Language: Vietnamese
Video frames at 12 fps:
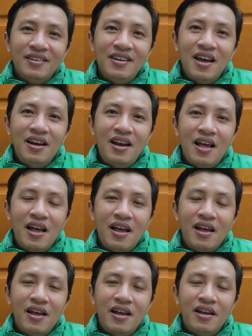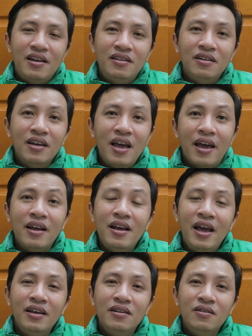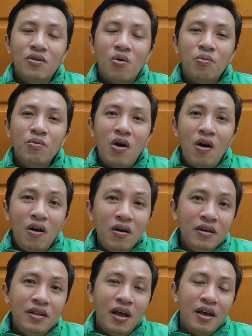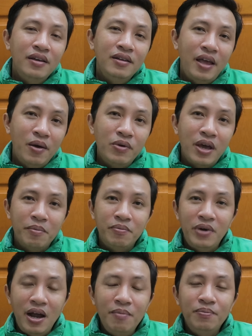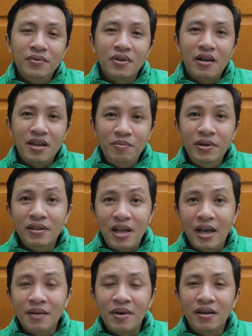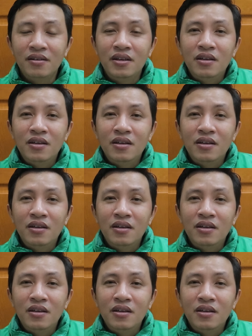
nên là những cái hãng khác cũng khó có thể theo kịp Grab thời điểm hiện tại các bạn.